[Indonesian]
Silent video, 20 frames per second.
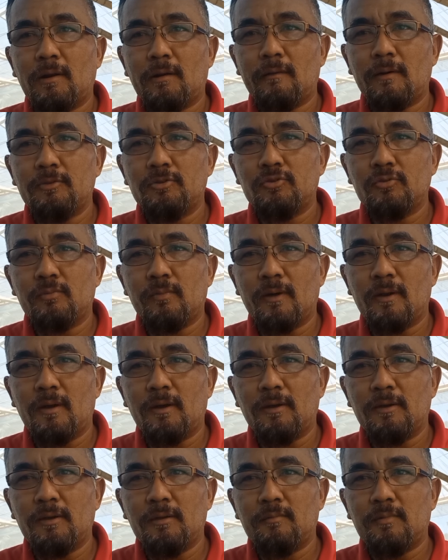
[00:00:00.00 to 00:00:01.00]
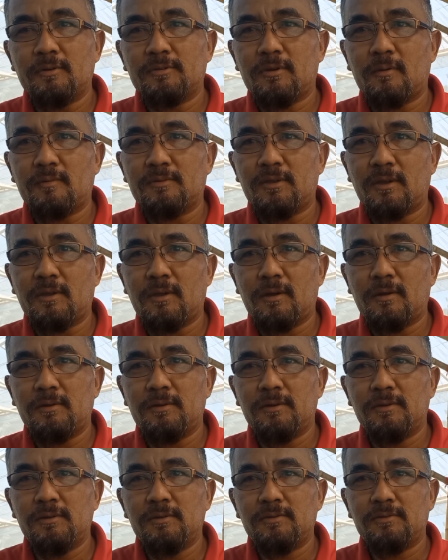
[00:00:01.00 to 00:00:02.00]
Kawan-kawan jumpa lagi bersama saya
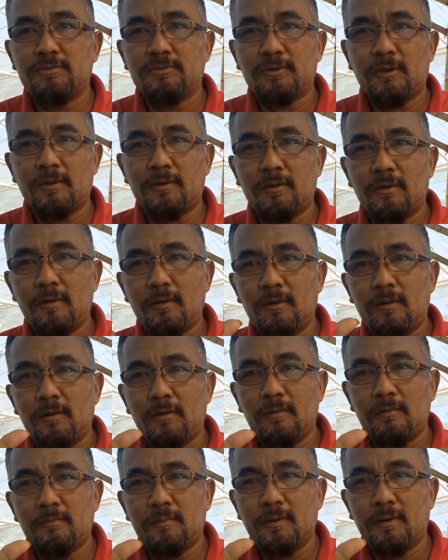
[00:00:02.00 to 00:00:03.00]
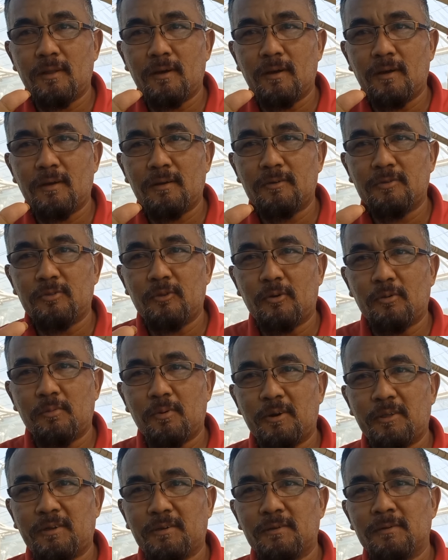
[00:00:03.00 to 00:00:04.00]
di channel bella
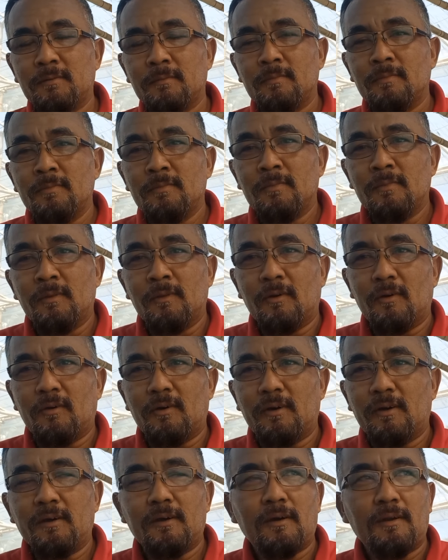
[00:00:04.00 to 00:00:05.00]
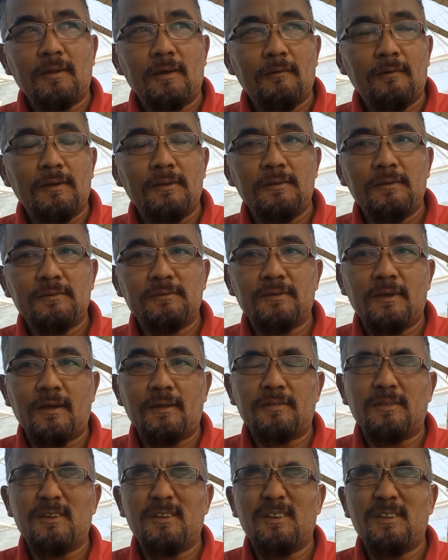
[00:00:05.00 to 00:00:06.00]
Hidroponik Oke kawan-kawan
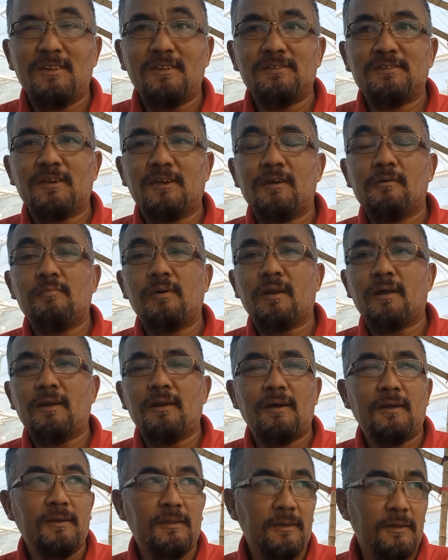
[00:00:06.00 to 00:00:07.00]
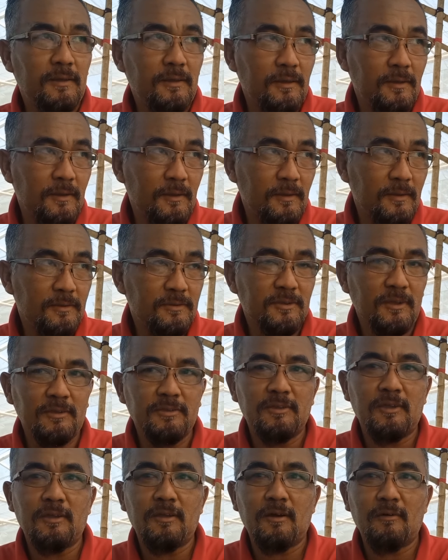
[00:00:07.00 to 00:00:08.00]
saat ini saya berada di
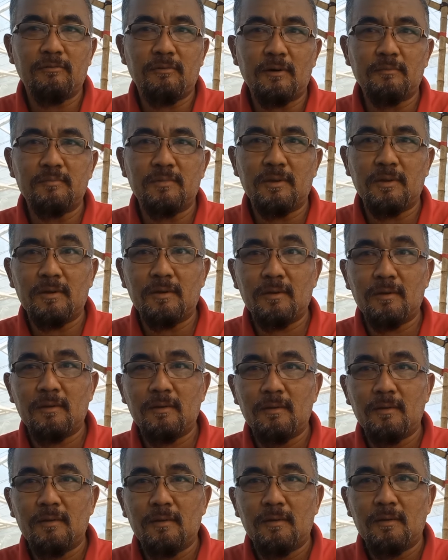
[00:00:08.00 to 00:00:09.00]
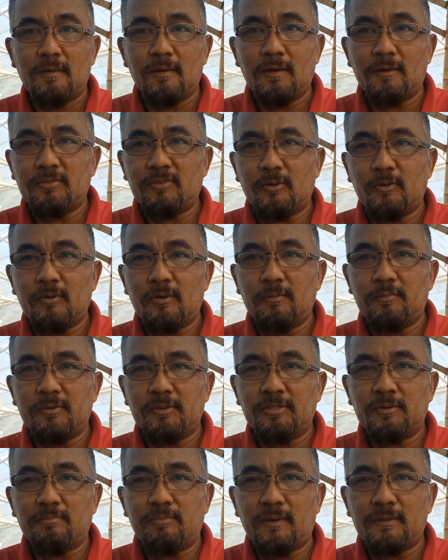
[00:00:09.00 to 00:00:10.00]
Sanjaya Farm ya Atau
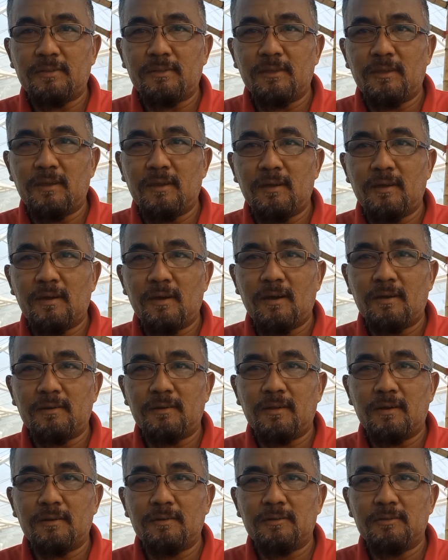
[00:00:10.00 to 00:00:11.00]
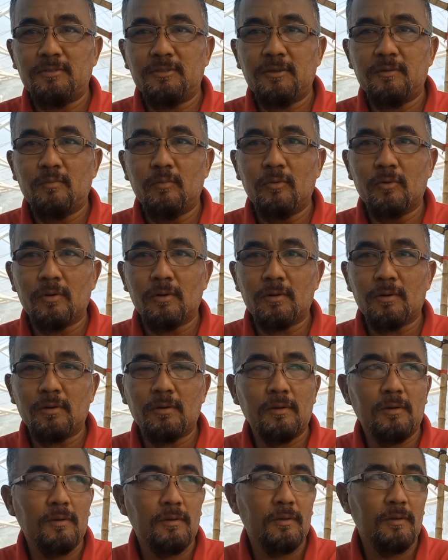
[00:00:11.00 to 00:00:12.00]
lebih tepatnya ada di
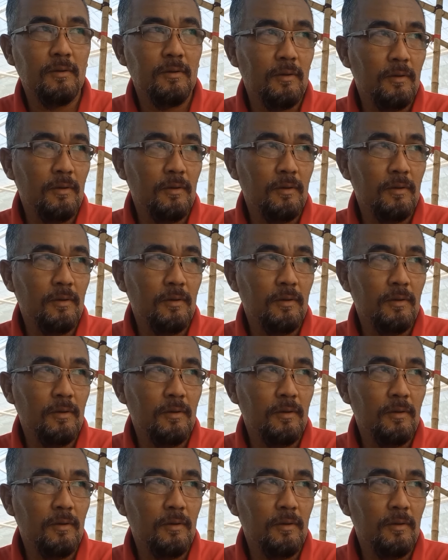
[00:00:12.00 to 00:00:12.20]
timur